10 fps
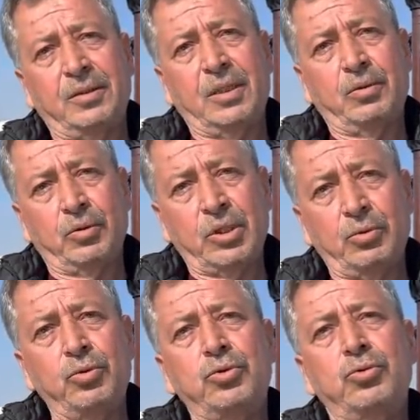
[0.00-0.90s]
Yani o kadar
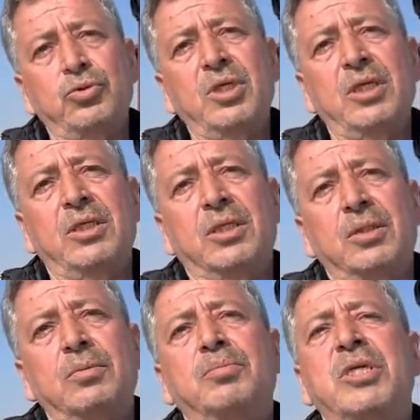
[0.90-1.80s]
güçlü kuşlar ki.
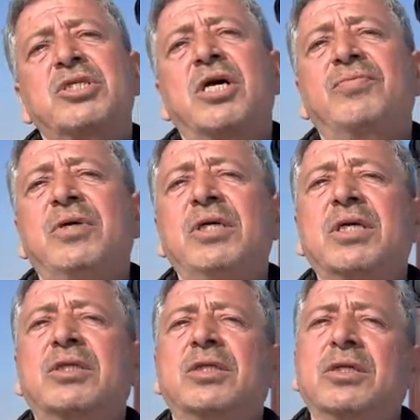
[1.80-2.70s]
Yatayına sıkıp geliyor,
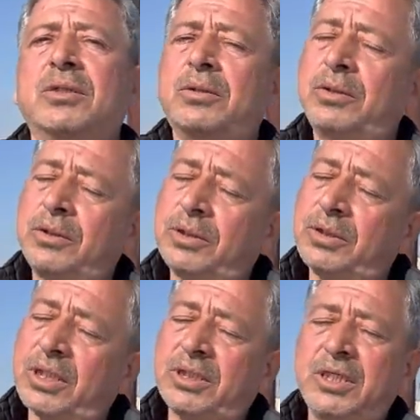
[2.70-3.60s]
yat, patlıyor.
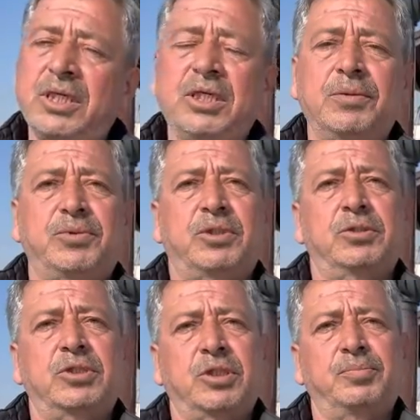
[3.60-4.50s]
Yatayına girip çık,
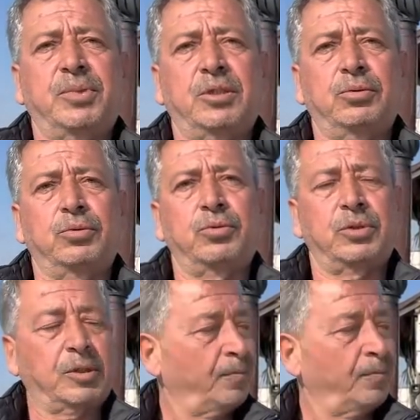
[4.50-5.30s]
sıkıp patlıyordu kuşlar.